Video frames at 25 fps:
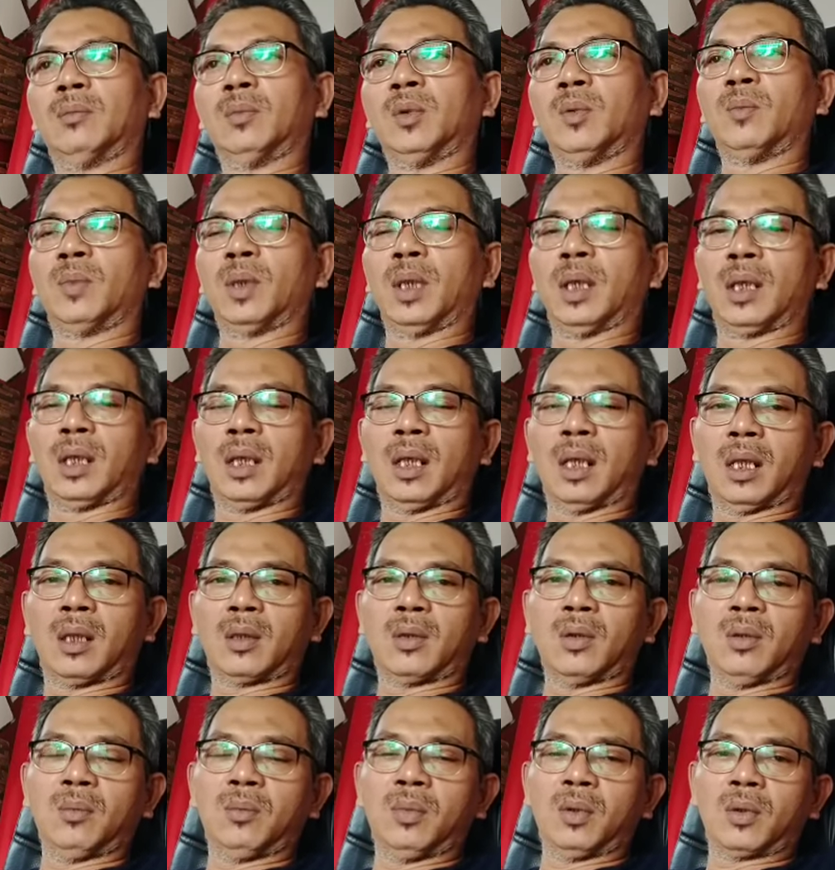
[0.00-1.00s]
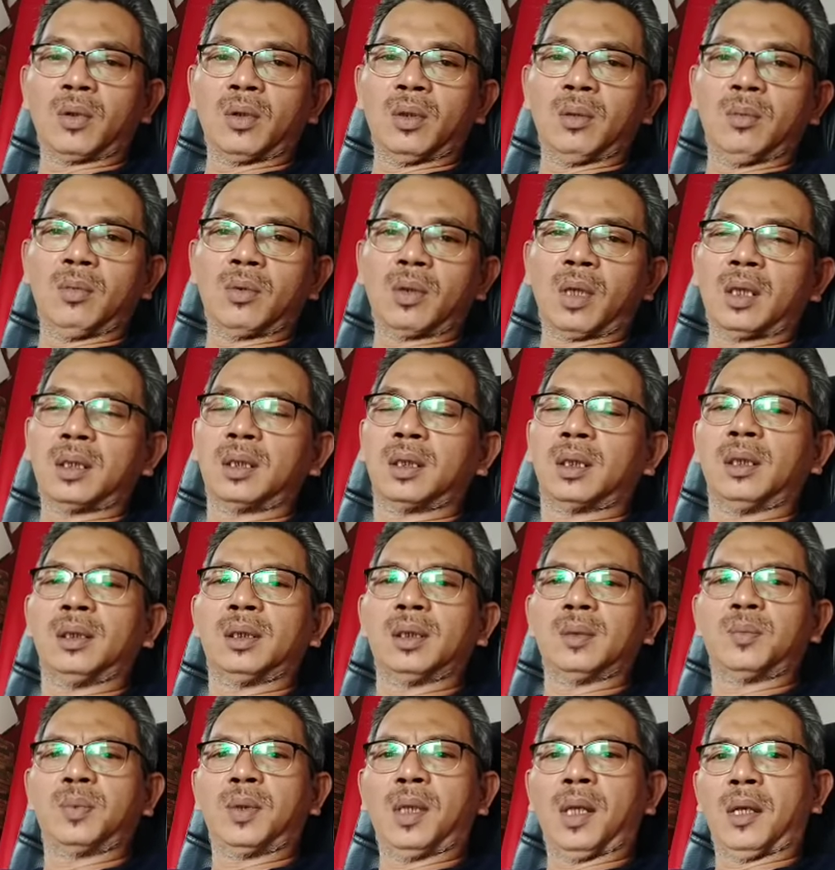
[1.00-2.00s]
Membela kelompok-kelompok radikal
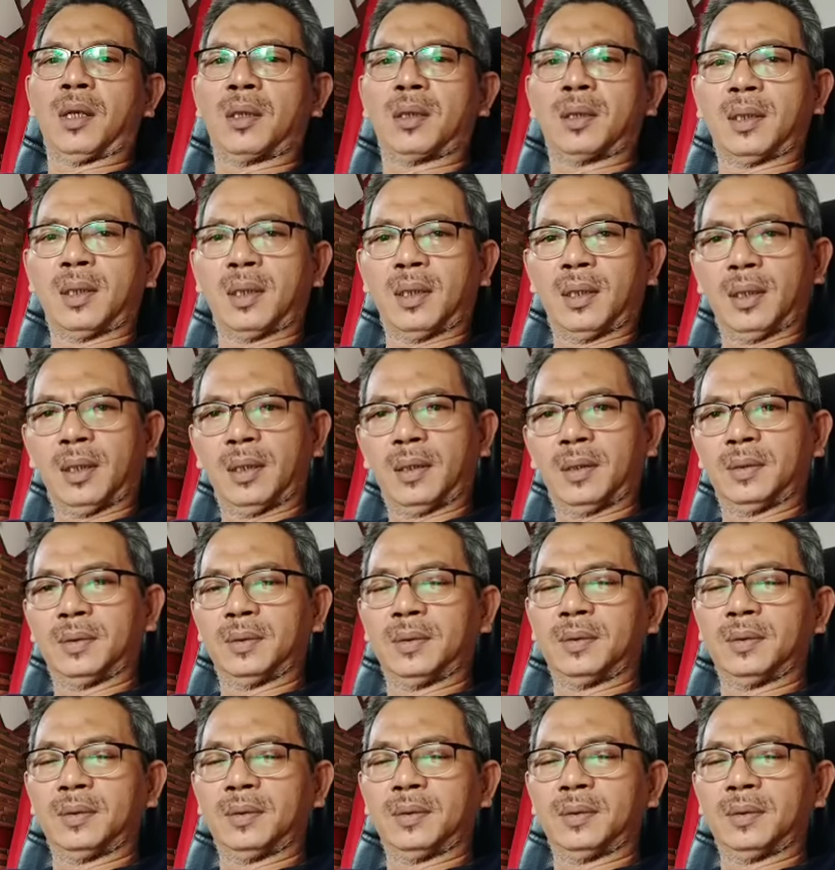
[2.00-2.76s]
dibiarkan.